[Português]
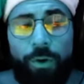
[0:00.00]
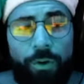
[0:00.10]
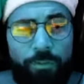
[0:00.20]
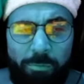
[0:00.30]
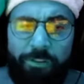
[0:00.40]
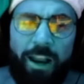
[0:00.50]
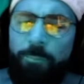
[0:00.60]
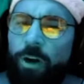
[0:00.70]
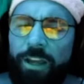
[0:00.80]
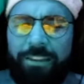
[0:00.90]
Vamos falar,
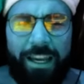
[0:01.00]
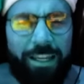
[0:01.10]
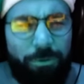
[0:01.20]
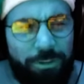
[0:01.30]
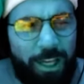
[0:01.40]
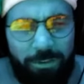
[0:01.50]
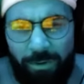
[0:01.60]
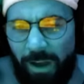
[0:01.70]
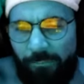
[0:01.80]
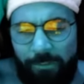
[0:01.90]
pô, a gente tá aqui luteando,
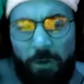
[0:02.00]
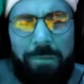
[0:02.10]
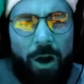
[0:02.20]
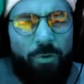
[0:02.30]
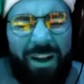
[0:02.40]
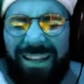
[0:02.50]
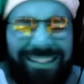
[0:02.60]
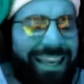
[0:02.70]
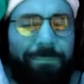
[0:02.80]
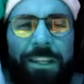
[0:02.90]
vê o baú,
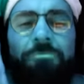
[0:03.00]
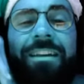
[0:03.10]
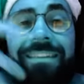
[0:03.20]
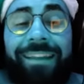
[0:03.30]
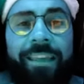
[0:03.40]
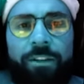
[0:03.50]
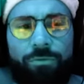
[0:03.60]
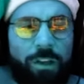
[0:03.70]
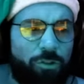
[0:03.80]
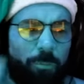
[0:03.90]
sabe nem o que tá dentro,
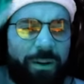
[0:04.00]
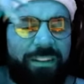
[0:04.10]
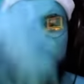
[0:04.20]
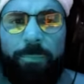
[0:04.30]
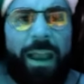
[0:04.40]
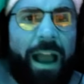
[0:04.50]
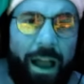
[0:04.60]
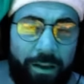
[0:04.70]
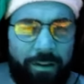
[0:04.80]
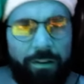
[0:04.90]
é só o prazer de
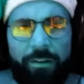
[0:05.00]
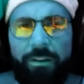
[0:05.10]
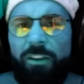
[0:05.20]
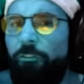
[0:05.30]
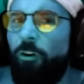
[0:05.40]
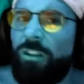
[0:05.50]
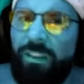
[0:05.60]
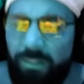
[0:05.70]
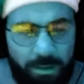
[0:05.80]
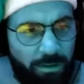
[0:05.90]
pegar. E
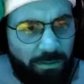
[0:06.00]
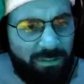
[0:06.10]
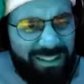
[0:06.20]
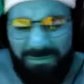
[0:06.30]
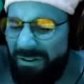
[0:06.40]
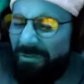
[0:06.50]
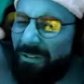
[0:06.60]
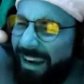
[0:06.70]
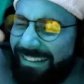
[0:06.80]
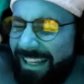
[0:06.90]
foda-se. Eu
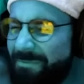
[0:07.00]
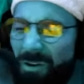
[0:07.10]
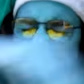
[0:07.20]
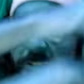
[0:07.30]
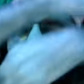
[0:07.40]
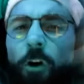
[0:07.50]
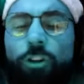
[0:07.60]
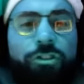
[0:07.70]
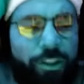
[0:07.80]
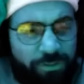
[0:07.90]
quero que é tenha esse baú, e
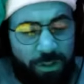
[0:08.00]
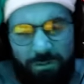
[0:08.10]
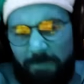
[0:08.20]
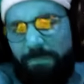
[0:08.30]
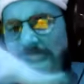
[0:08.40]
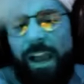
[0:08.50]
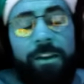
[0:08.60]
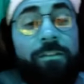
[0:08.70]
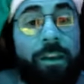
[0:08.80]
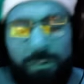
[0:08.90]
foda-se. Eu quero pegar
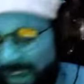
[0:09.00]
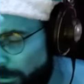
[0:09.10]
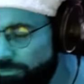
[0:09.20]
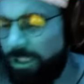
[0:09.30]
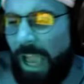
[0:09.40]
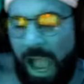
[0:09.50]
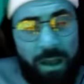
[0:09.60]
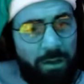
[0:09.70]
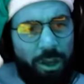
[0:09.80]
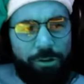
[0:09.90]
item aqui, eu quero lutear,
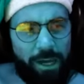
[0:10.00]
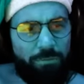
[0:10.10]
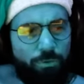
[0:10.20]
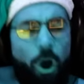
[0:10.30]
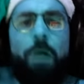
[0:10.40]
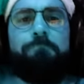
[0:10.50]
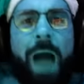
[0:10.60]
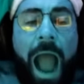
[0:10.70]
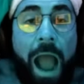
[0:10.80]
eu quero roubar.